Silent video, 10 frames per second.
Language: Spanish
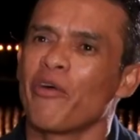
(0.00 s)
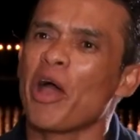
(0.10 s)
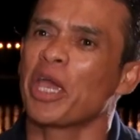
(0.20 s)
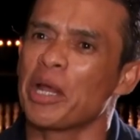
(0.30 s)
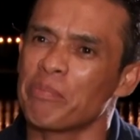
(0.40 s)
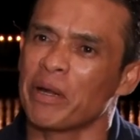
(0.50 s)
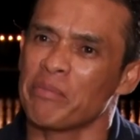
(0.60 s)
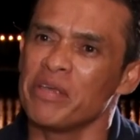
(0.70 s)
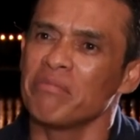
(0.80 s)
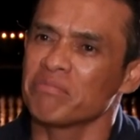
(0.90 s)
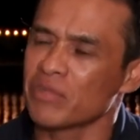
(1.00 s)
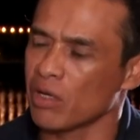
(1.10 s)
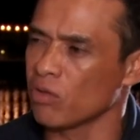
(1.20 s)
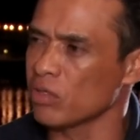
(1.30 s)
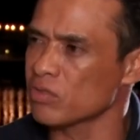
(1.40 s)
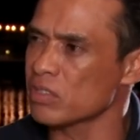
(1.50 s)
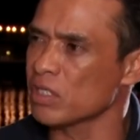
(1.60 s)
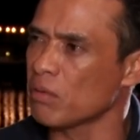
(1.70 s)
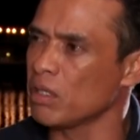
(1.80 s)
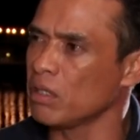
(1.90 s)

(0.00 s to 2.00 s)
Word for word: van a quedar para mí, te lo digo sinceramente.